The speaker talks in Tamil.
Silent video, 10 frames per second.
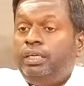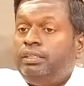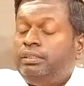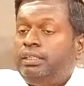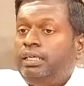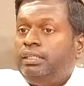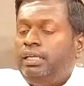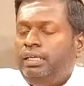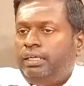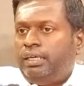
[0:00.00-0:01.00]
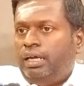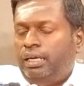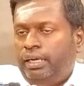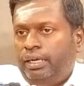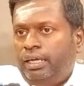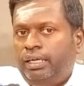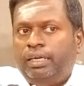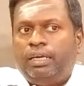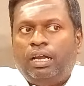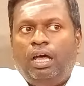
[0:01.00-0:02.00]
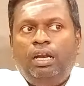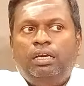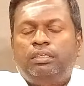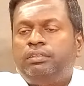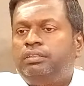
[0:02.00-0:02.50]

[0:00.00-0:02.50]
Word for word: உயிர்த்தெழுதல் என்றால் என்ன என்றால்